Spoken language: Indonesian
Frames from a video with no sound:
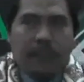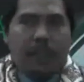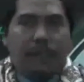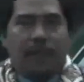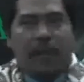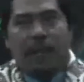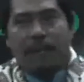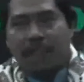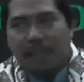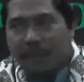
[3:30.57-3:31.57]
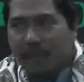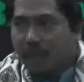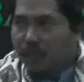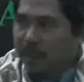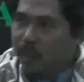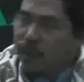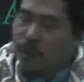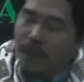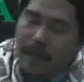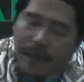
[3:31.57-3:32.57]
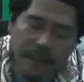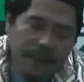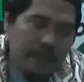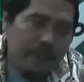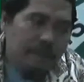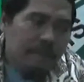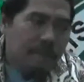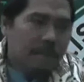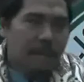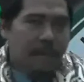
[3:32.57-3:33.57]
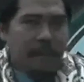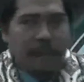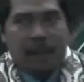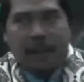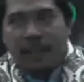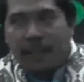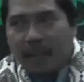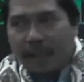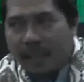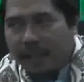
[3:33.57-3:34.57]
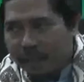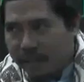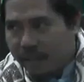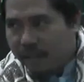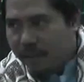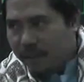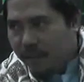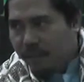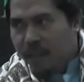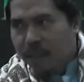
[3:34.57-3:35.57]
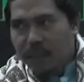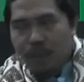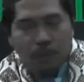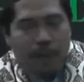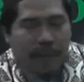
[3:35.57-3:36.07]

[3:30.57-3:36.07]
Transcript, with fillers: TV-TV segala macam itu. Main sujud aja. Yang agak-agak begitu.